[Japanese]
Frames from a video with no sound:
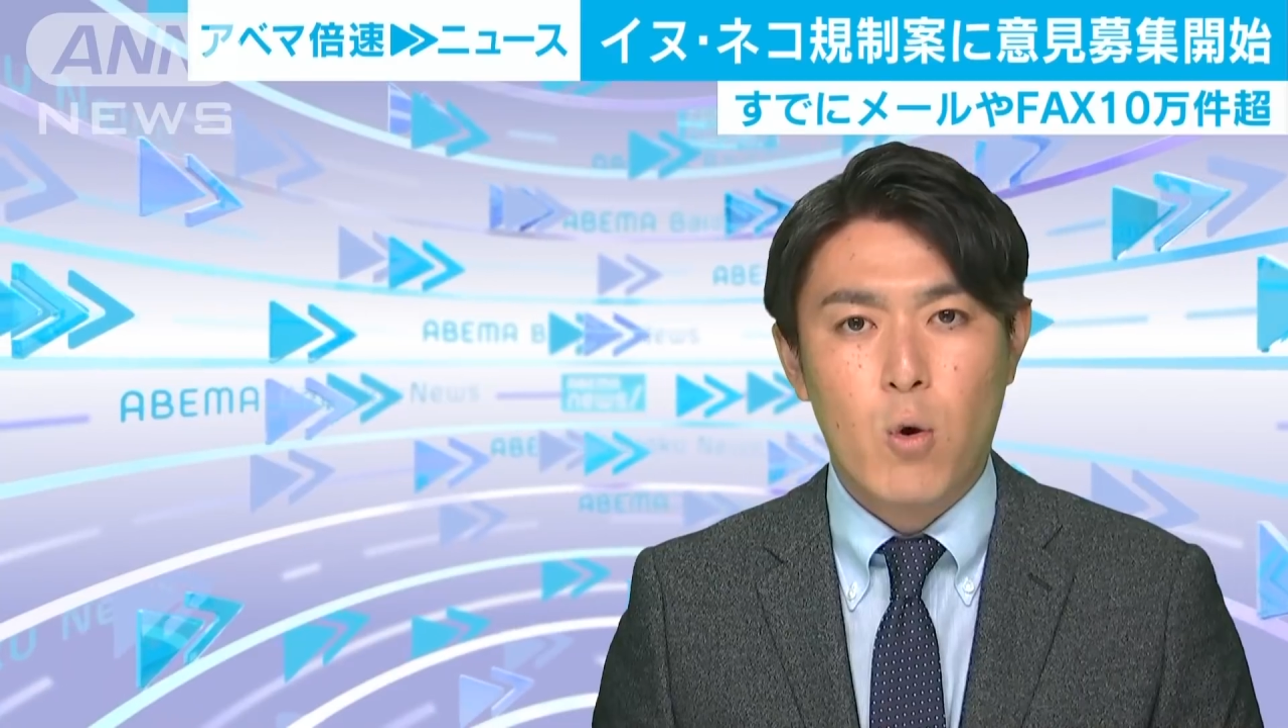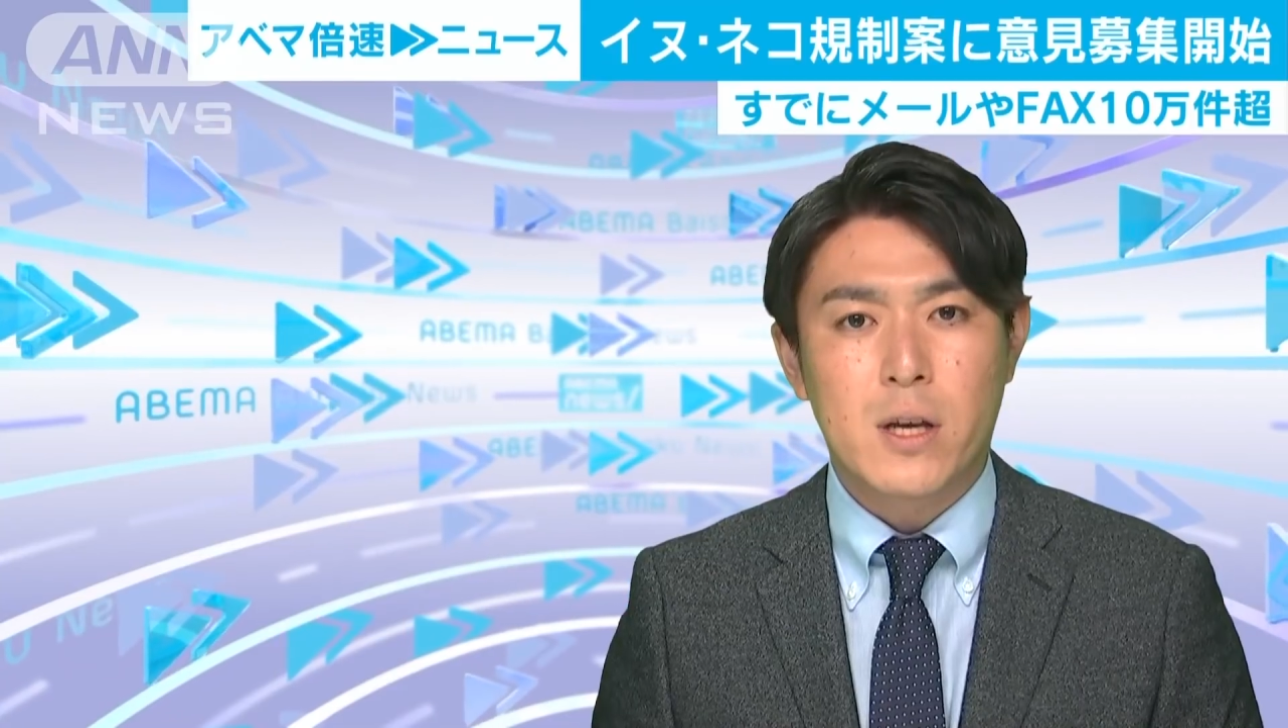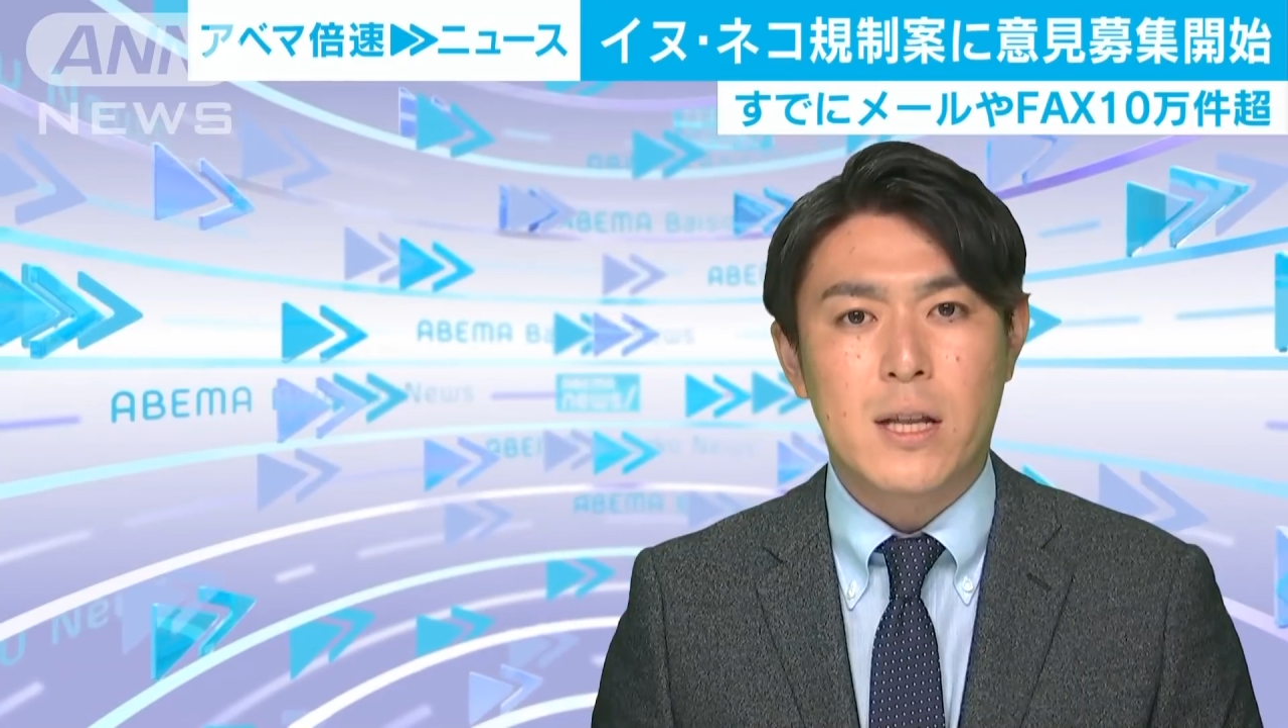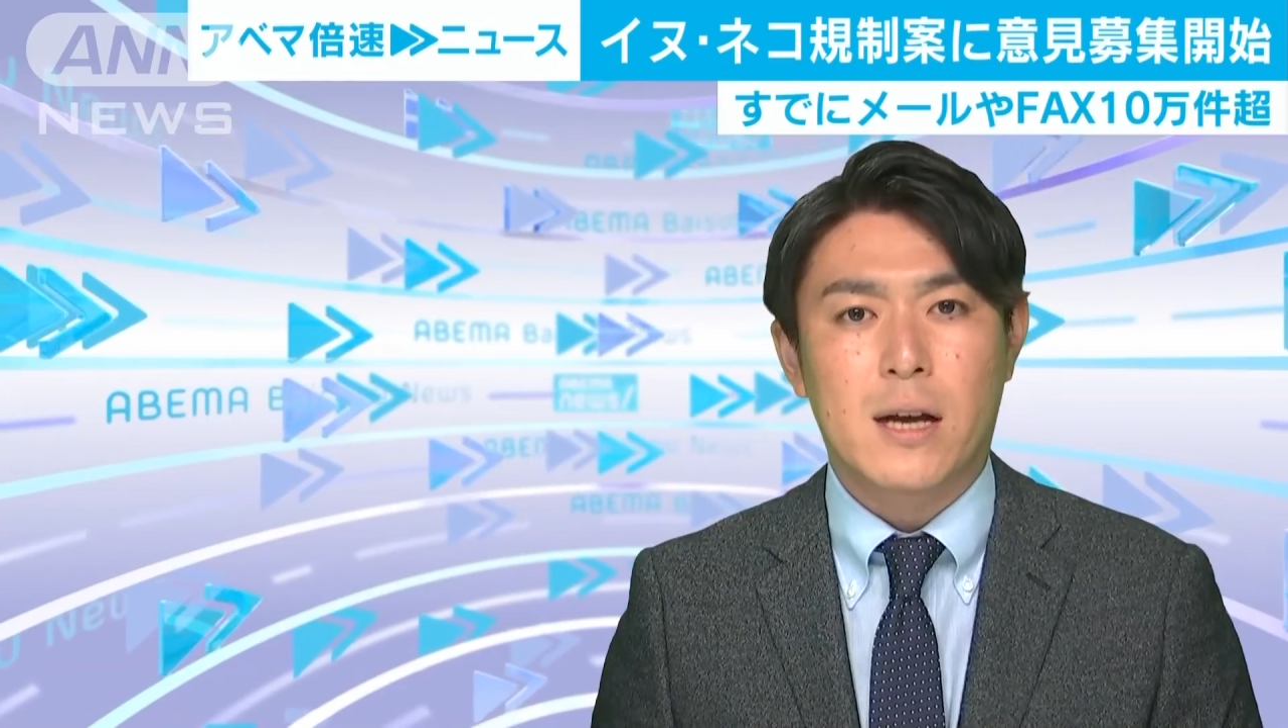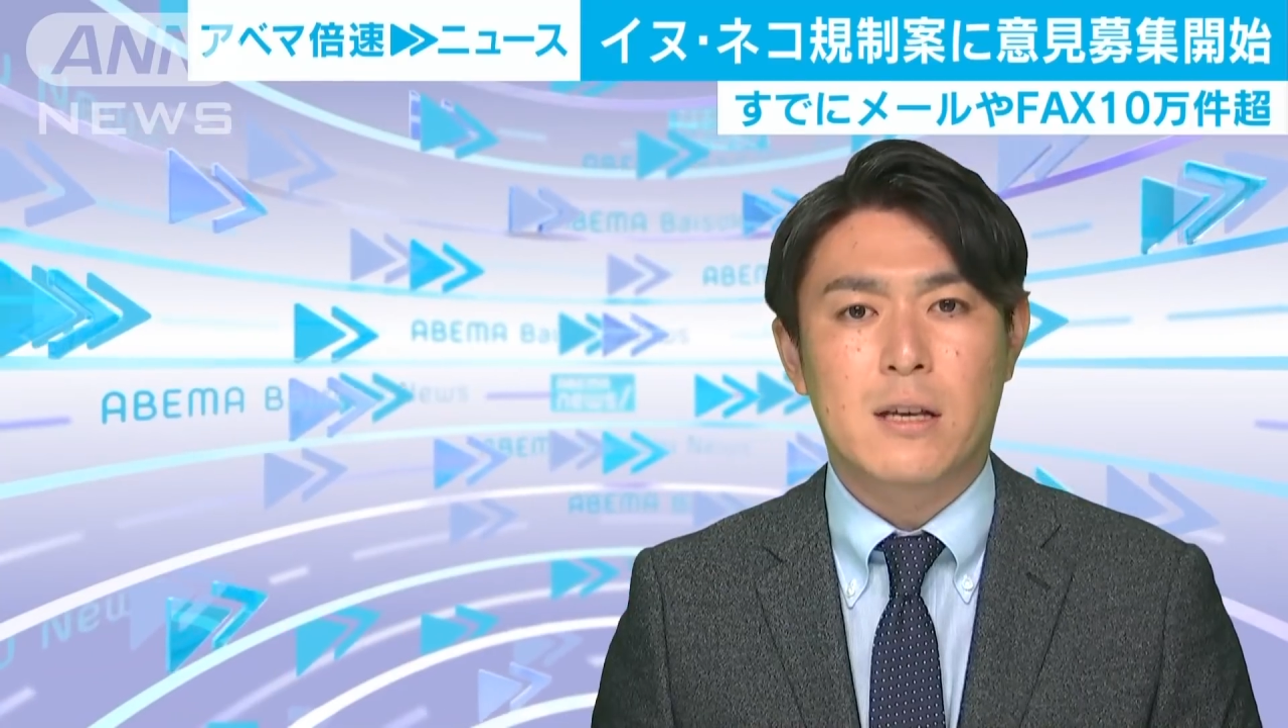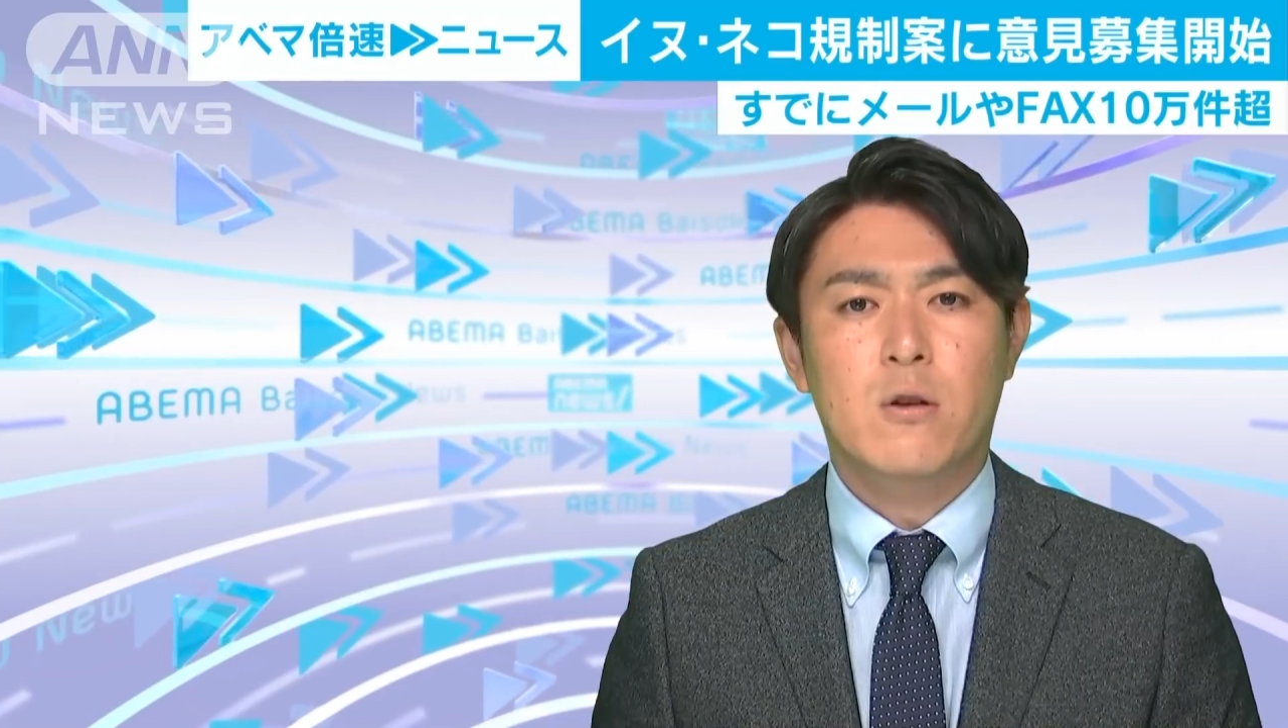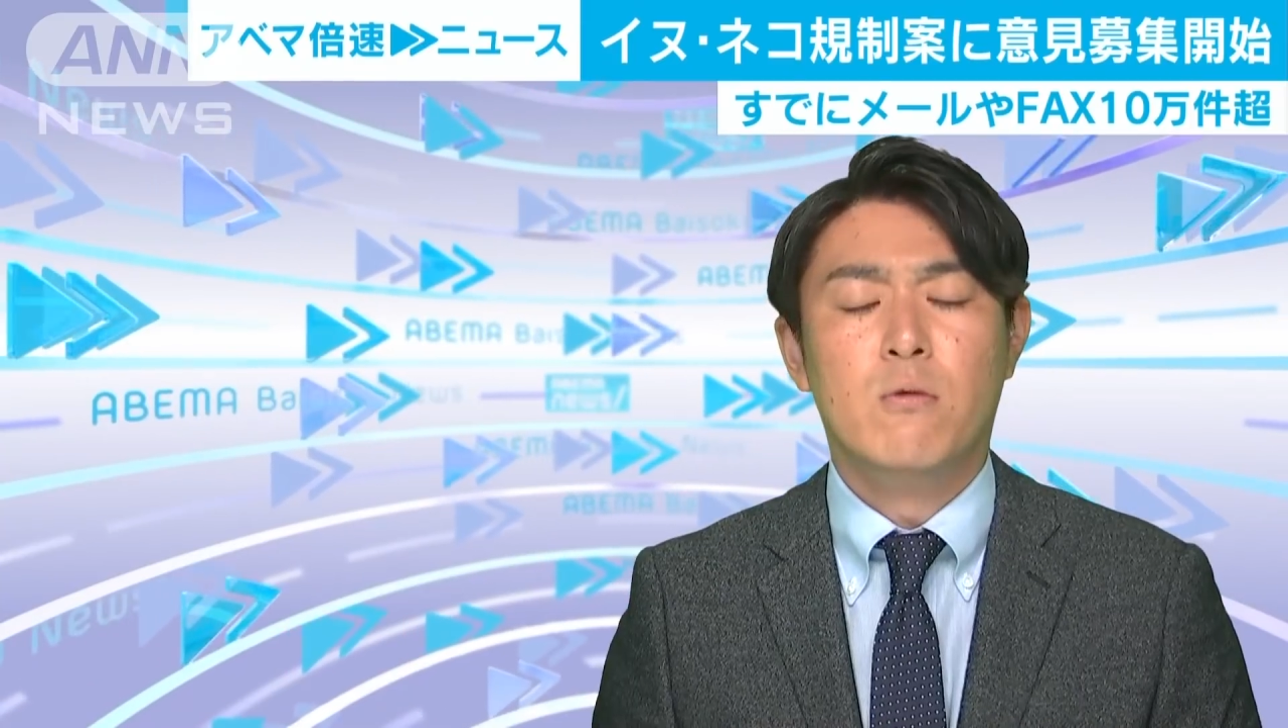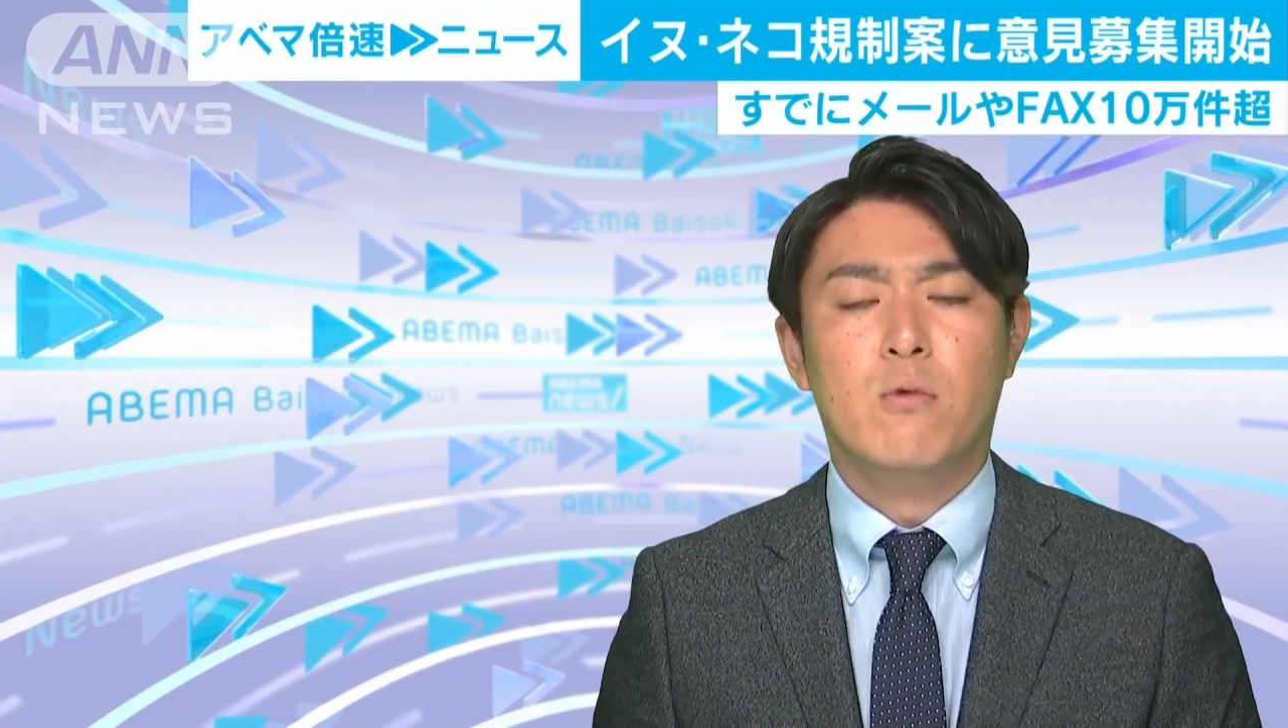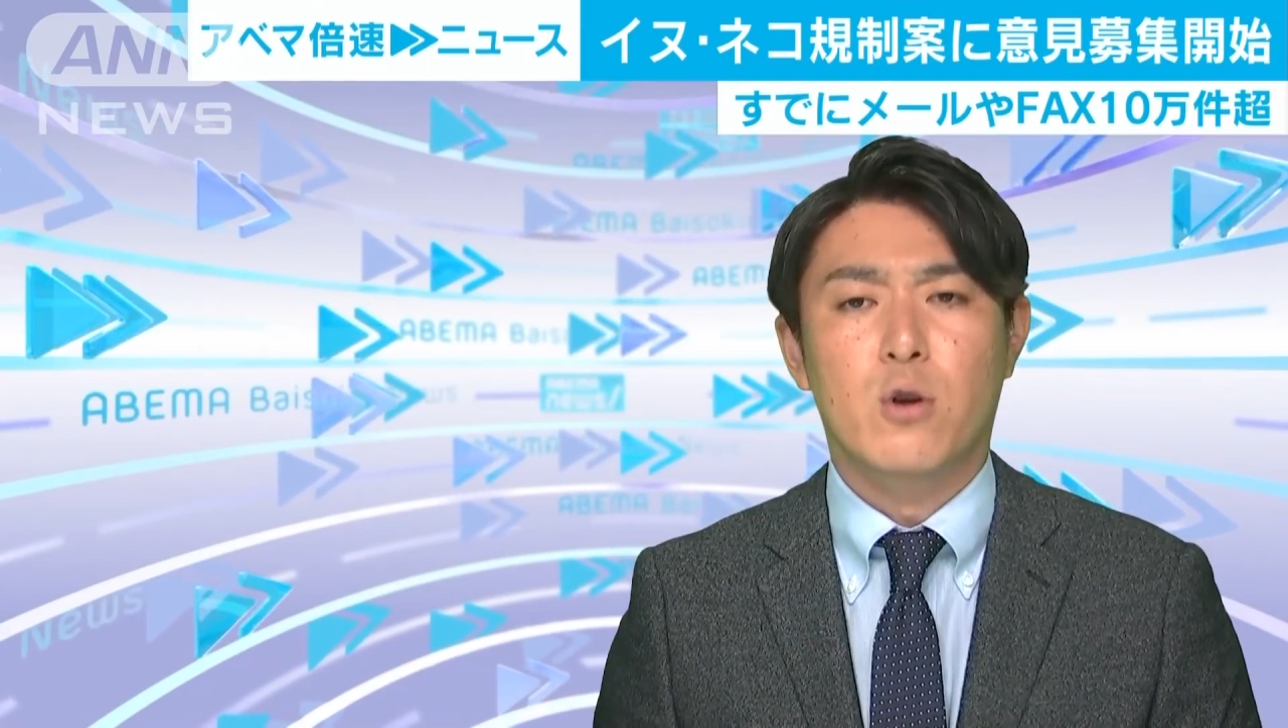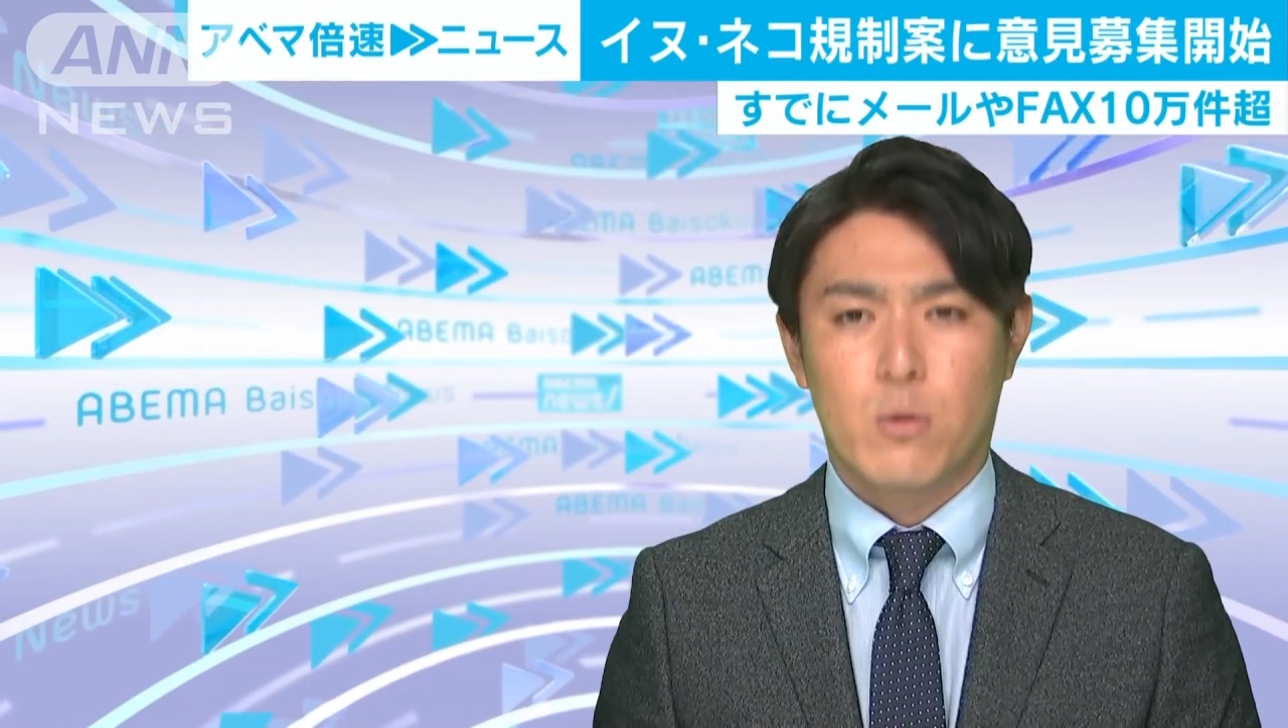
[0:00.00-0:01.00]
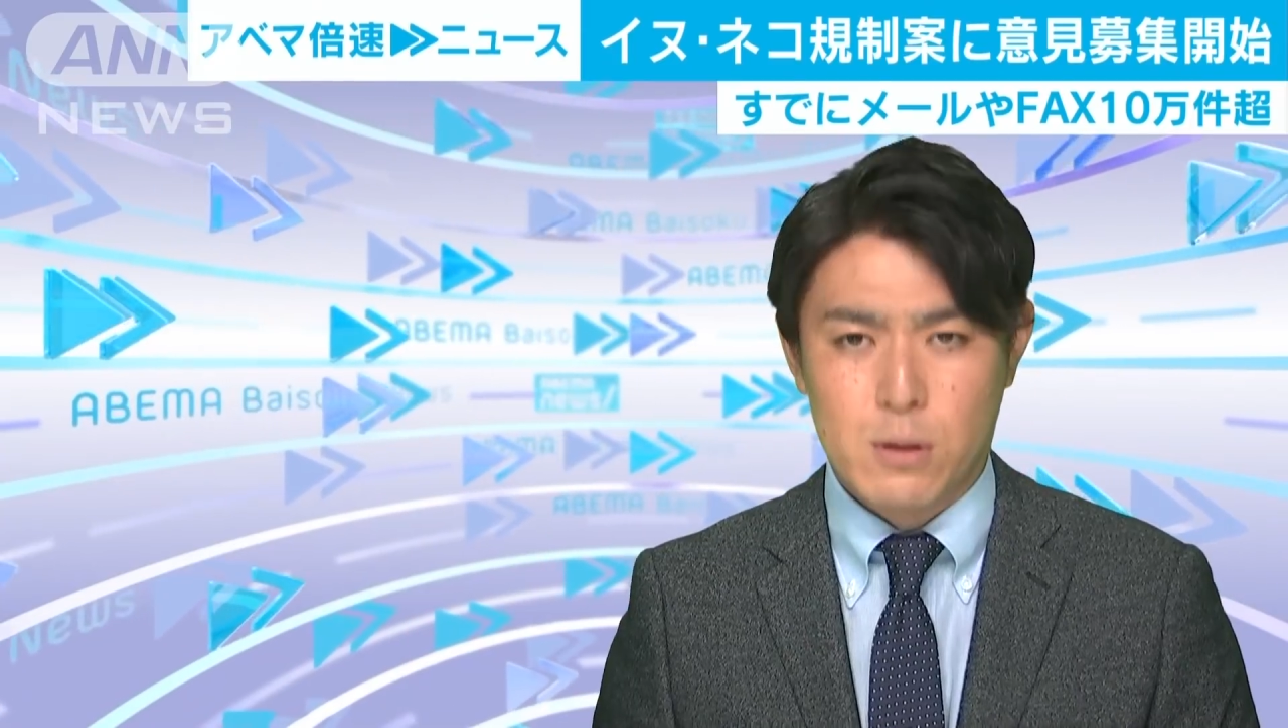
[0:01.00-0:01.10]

大きな議論